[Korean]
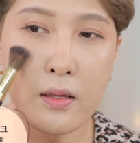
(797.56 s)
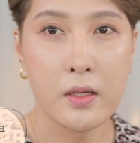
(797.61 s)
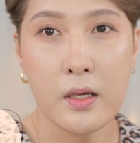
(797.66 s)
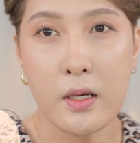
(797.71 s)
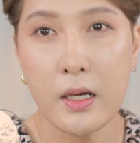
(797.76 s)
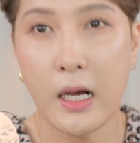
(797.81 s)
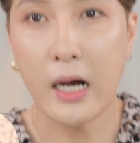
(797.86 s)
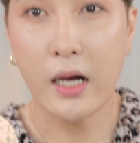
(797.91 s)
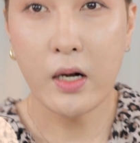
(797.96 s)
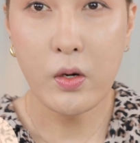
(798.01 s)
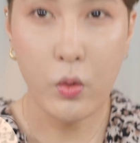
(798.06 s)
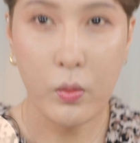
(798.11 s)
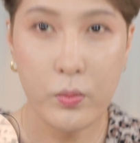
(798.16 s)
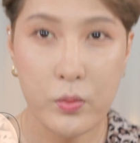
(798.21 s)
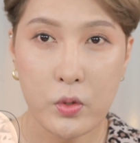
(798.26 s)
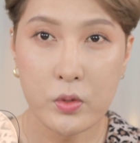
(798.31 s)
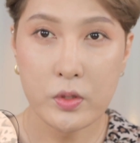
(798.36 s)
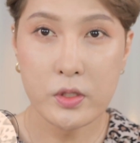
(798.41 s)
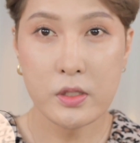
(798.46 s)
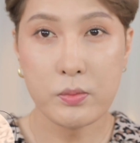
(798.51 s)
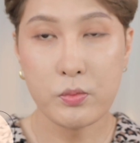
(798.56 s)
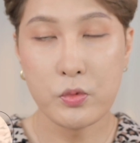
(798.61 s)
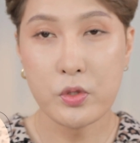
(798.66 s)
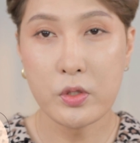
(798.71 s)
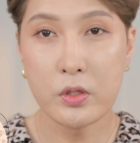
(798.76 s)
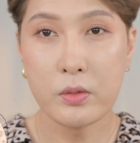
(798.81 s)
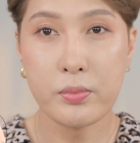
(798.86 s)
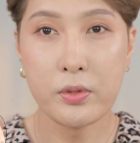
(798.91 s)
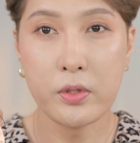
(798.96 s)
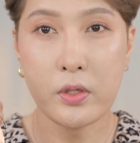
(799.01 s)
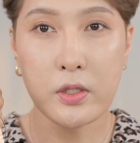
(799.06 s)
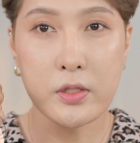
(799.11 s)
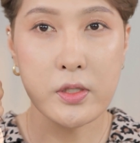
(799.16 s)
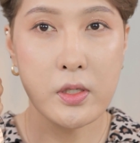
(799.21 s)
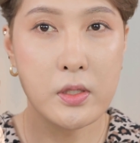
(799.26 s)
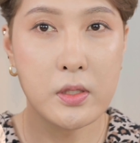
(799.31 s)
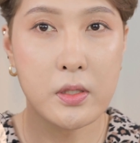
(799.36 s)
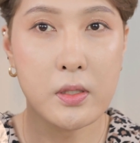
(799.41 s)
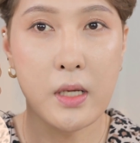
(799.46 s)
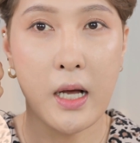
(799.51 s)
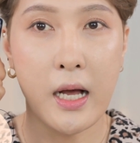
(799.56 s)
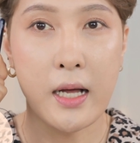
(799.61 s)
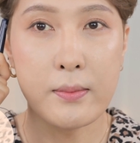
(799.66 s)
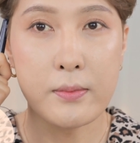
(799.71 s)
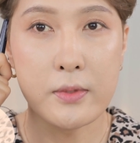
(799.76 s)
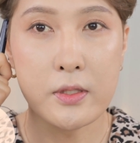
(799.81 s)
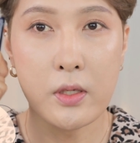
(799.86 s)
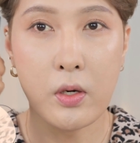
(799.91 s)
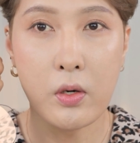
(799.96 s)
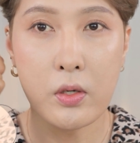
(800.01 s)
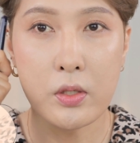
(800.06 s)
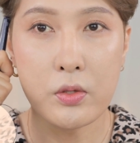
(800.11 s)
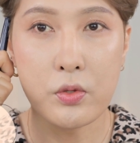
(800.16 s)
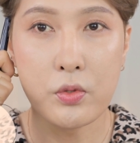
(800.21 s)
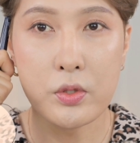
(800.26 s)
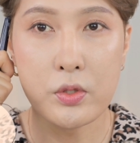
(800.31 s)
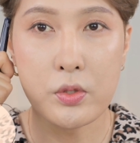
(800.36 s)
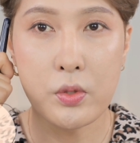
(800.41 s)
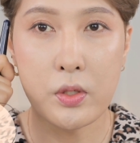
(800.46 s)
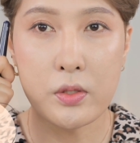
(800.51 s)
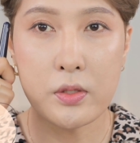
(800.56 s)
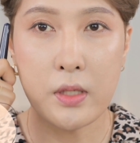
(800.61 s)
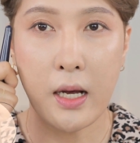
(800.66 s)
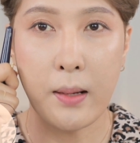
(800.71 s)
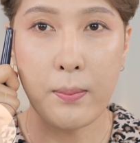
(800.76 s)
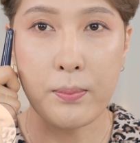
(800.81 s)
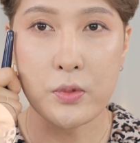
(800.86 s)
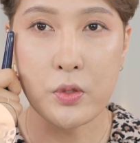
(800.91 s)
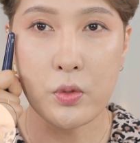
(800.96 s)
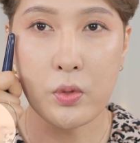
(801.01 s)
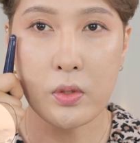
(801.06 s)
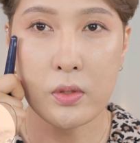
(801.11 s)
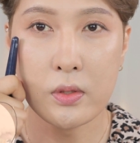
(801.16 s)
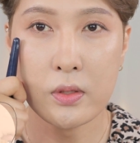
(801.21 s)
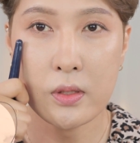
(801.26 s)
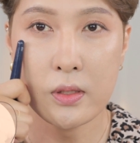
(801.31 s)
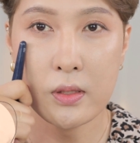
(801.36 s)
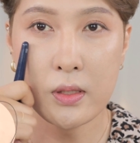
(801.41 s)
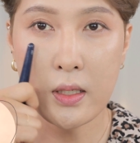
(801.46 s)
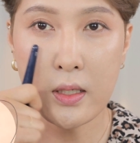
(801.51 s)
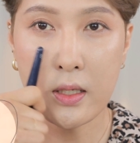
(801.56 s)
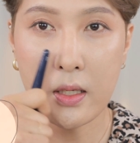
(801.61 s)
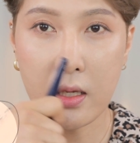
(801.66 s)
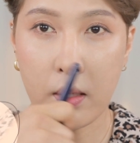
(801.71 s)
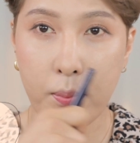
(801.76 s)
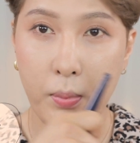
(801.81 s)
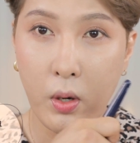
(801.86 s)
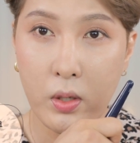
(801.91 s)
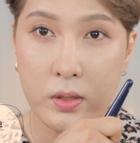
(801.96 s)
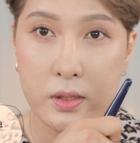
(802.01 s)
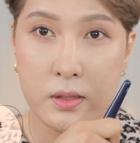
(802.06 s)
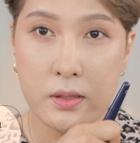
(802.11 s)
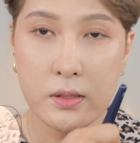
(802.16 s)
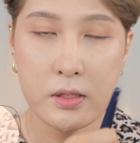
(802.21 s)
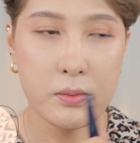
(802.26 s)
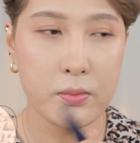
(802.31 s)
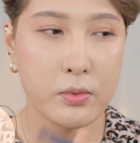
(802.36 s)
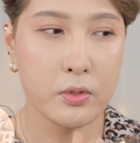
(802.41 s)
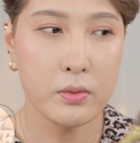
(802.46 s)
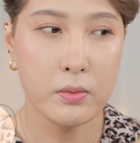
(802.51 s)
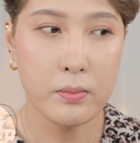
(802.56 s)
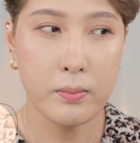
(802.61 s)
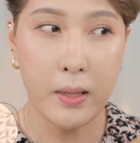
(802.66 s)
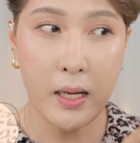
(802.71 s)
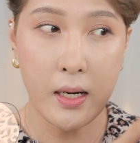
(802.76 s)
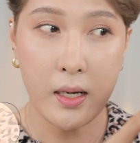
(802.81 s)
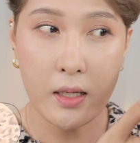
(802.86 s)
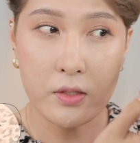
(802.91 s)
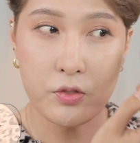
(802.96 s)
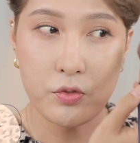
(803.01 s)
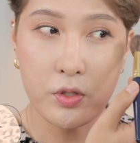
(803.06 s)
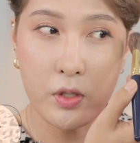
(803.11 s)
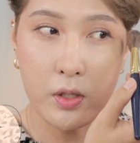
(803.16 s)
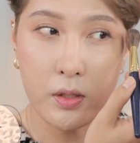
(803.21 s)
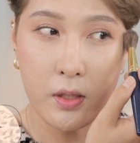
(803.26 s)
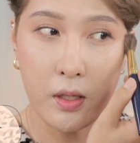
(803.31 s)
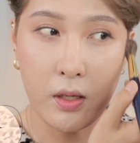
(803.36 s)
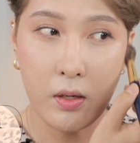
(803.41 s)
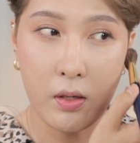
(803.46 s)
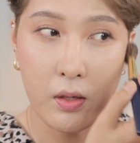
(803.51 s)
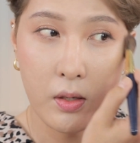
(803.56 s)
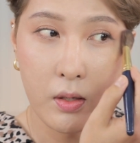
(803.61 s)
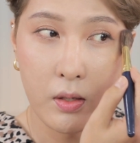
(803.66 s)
가을 웜톤이신 분들은 블러셔를 여기 뒤쪽에서 앞쪽으로 은은하게 이렇게 퍼지듯이 발라주셔야 돼요.